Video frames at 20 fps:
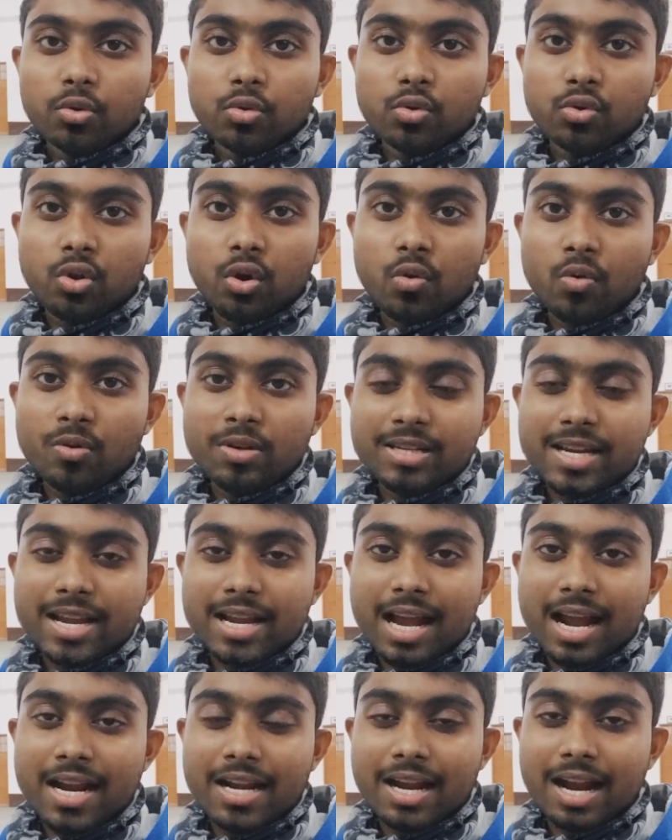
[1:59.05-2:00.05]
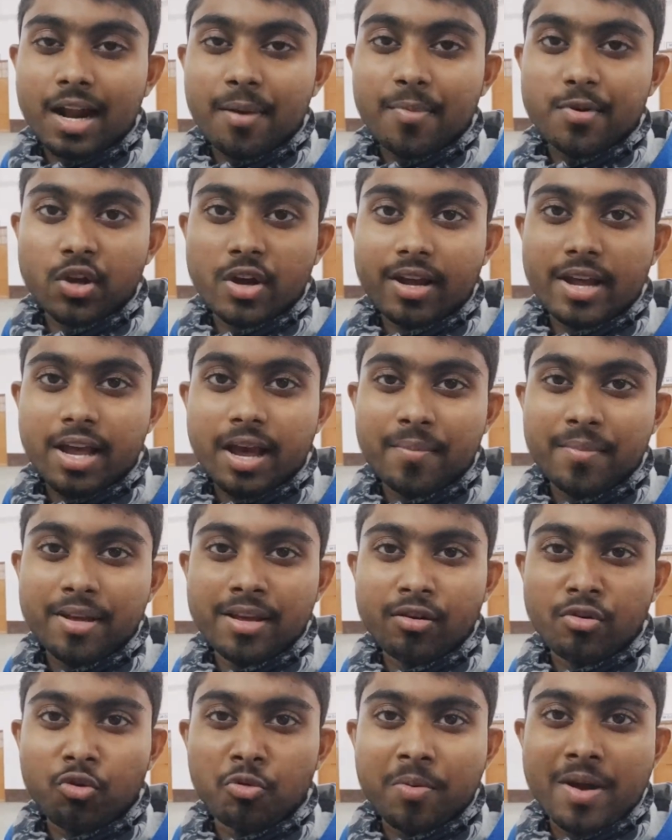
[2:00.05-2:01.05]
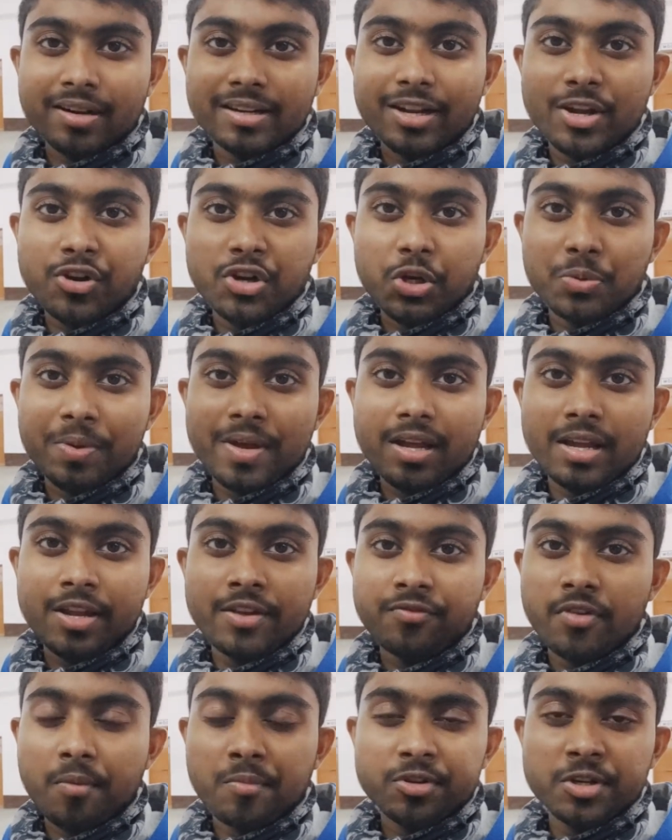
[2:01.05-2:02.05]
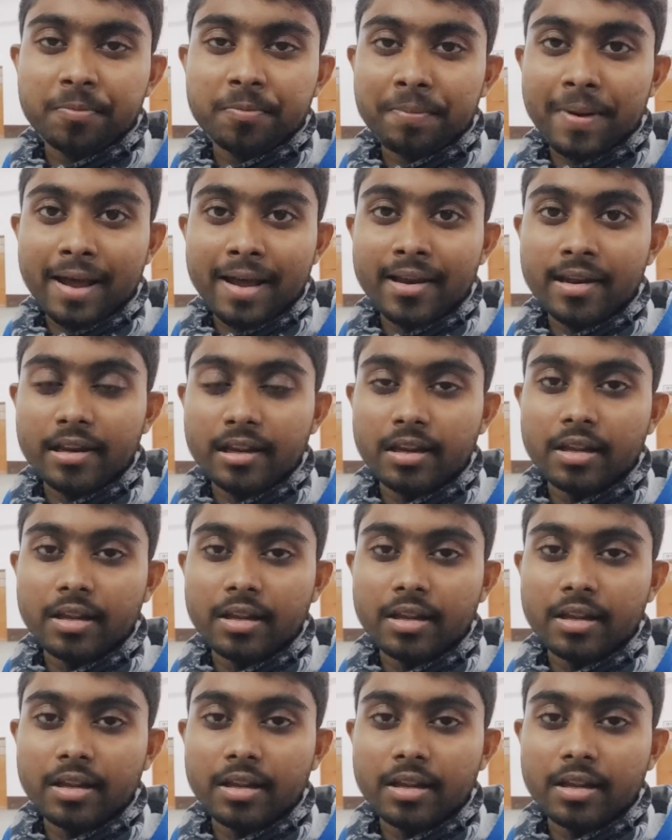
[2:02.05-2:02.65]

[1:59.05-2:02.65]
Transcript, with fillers: তো তখন সেখানকার বিষয়ে আমি খুব একটা ইউটিউবে ইনফরমেশন পাইনি